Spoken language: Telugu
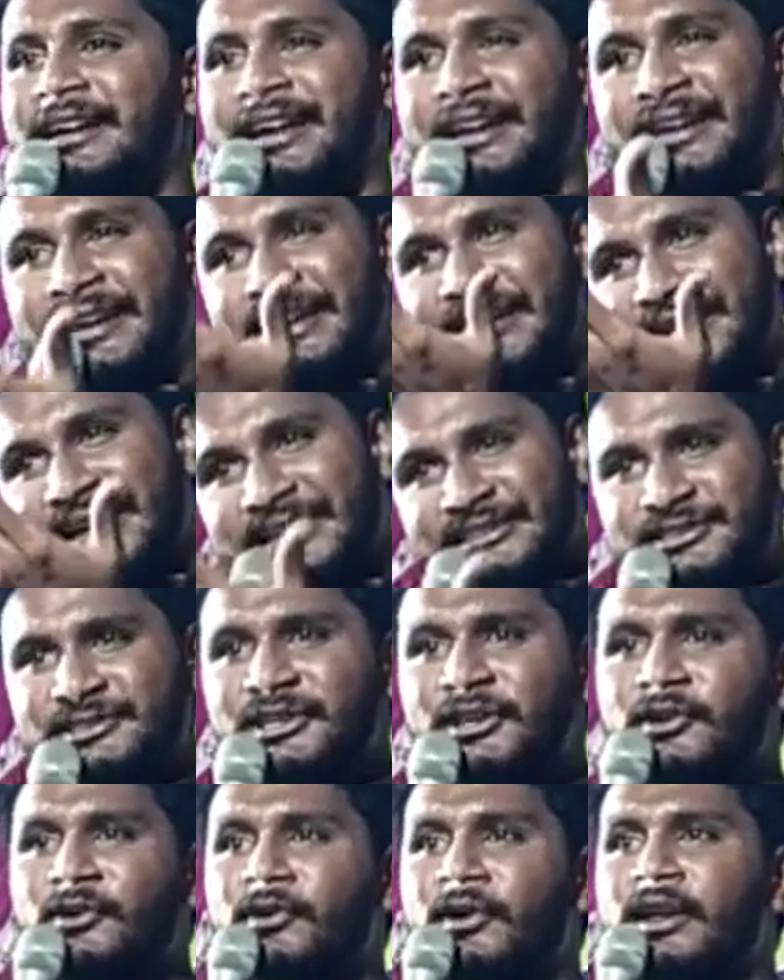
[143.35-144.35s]
నీ
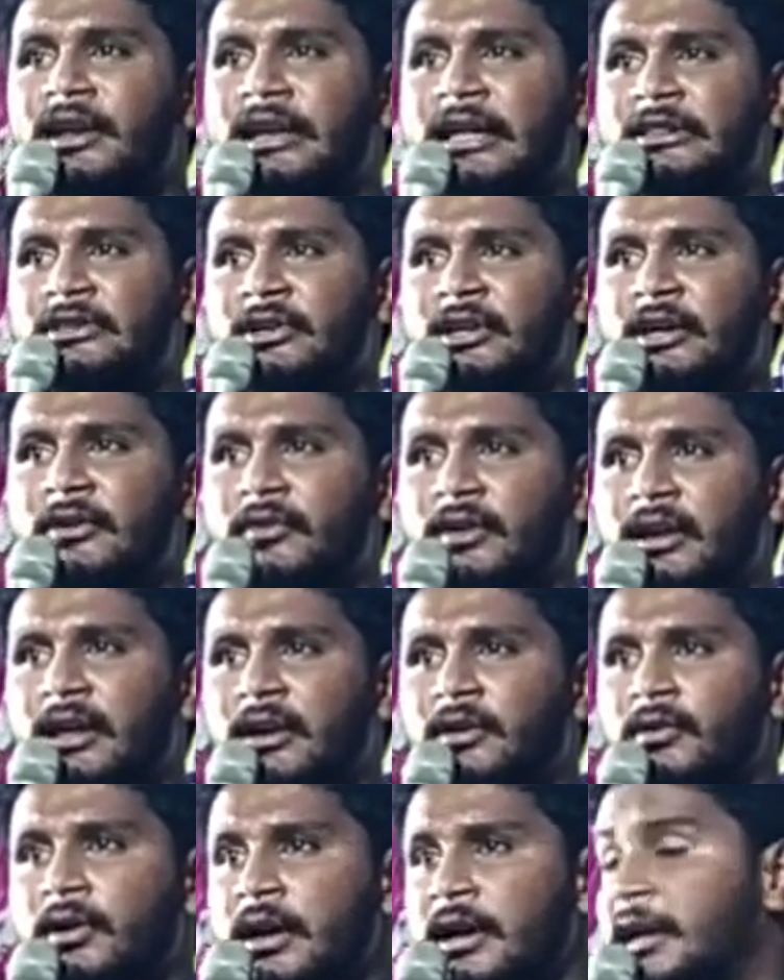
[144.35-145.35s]
కష్టంలో కూడా నీతోనే
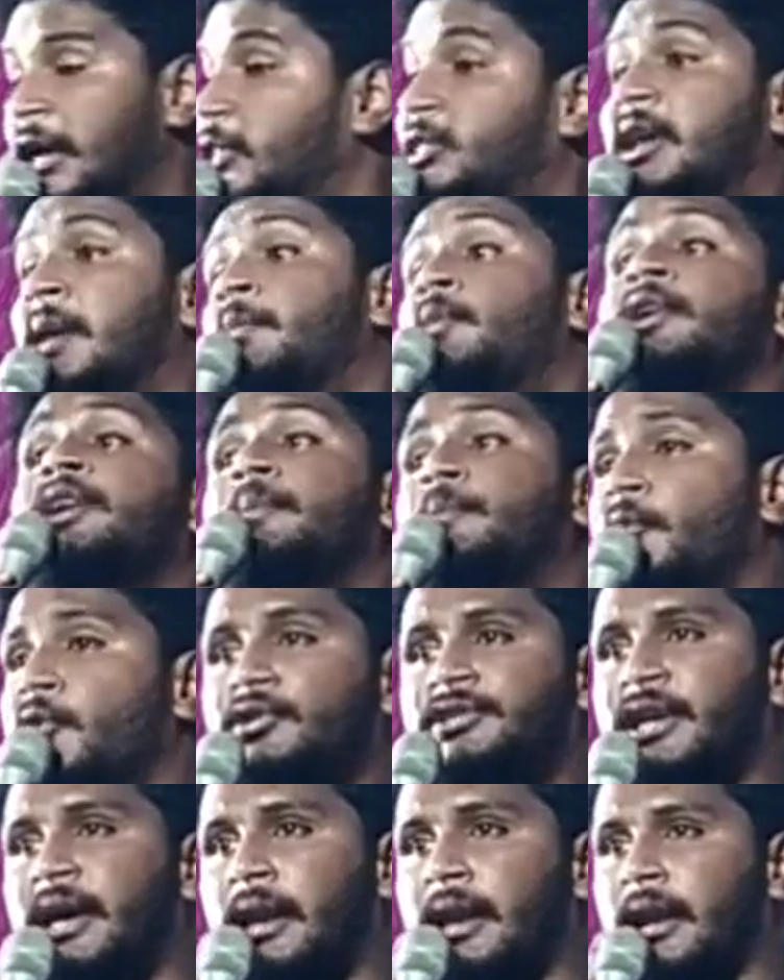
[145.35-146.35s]
ఉన్నాను ఏ దమ్ముంటే ప్రూవ్
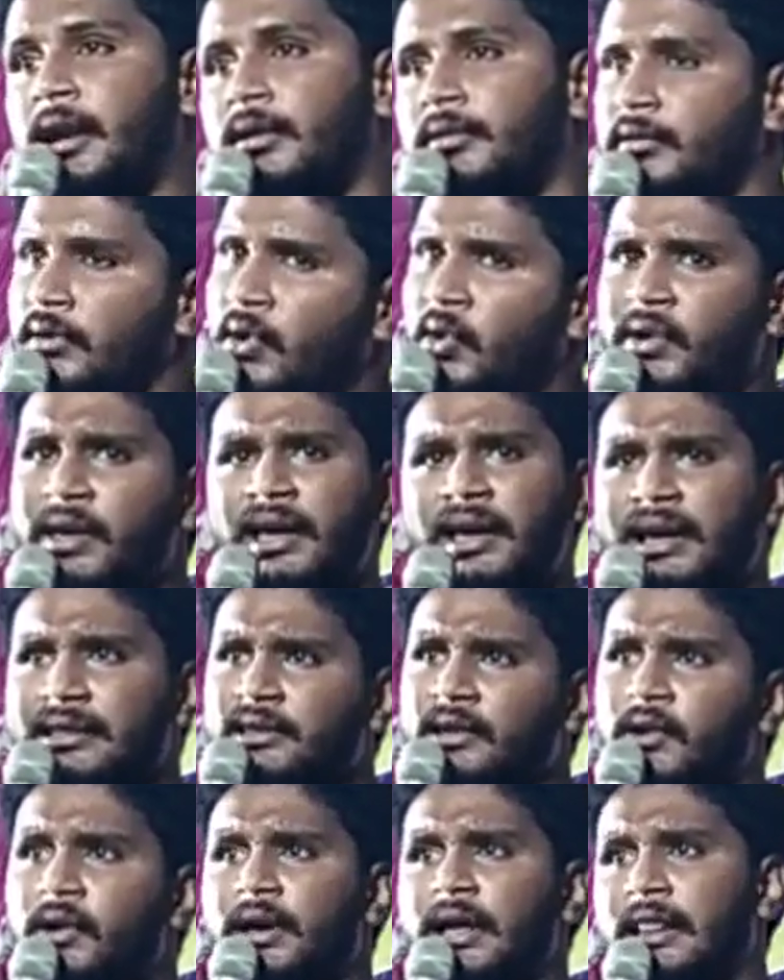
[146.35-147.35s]
చేయ అన్నాడు ఓకే
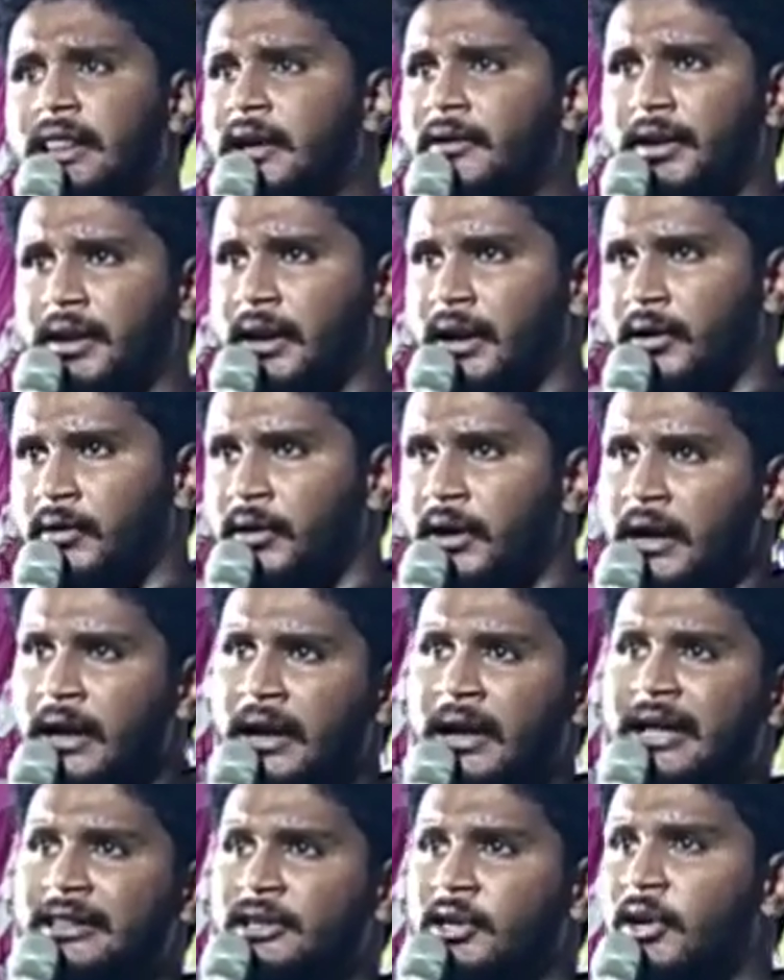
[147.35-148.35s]
గతంలోకి వెళ్దాం అన్నాడు
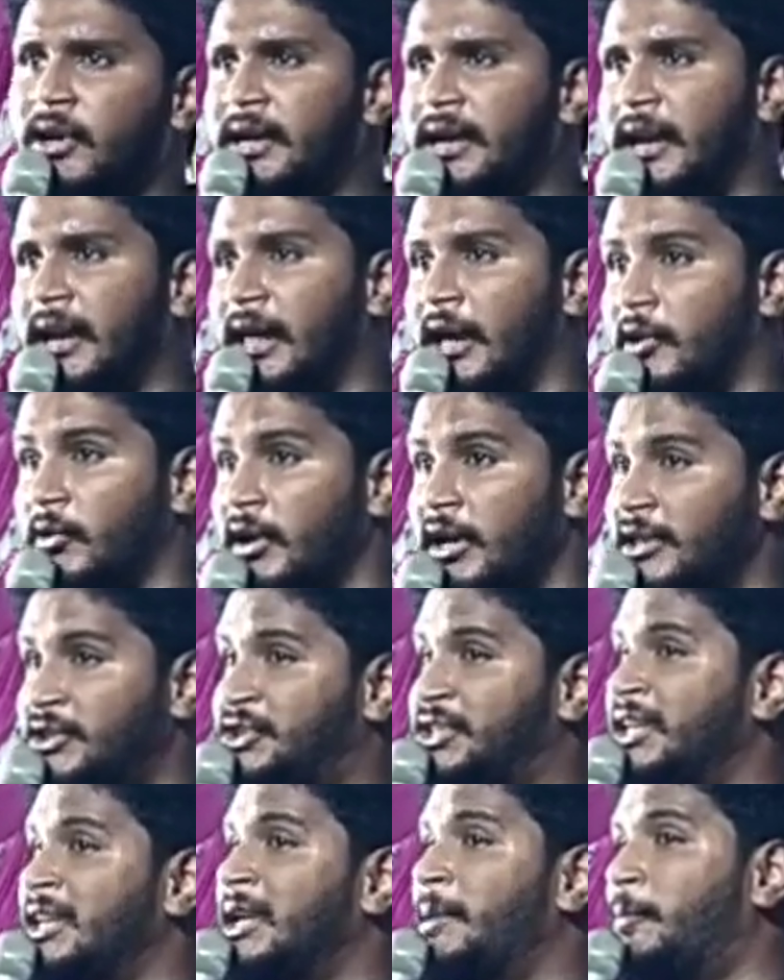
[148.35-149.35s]
గతంలోకి వెళ్ళారు
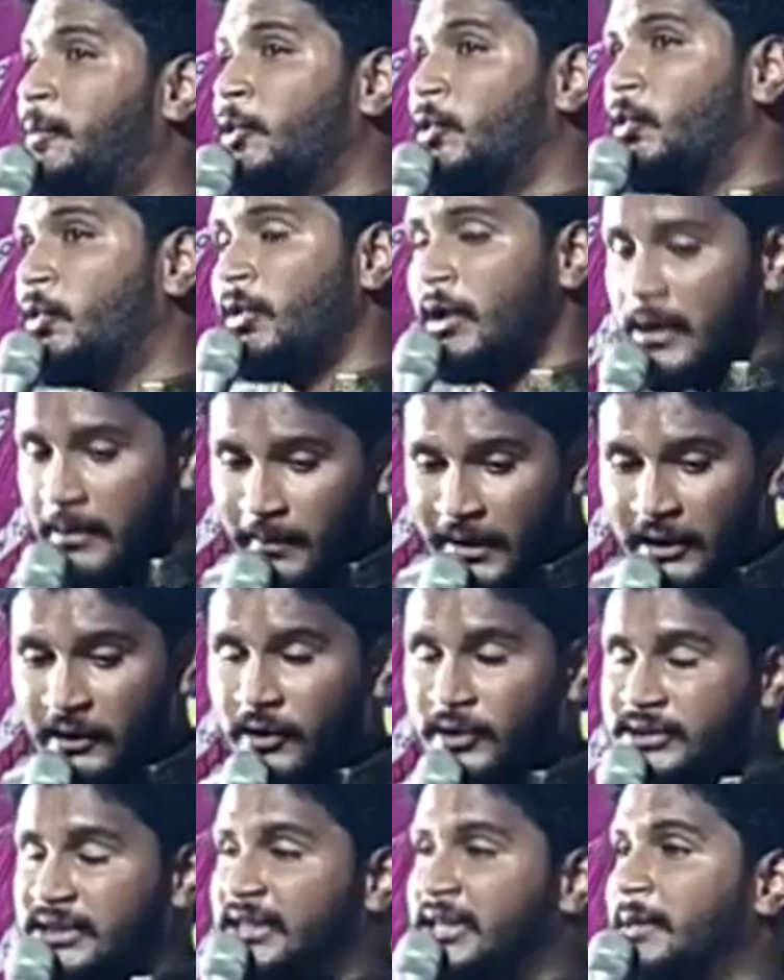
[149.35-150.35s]
చిన్నప్పుడు
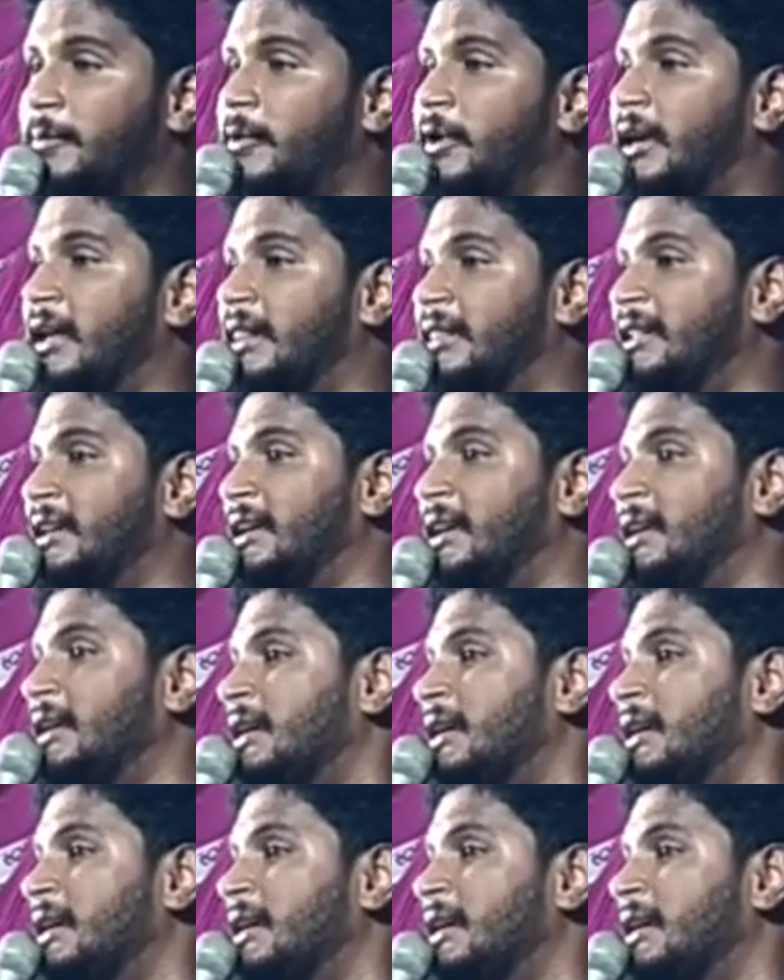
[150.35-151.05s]
మనోడు చిన్నప్పుడు వెళ్తే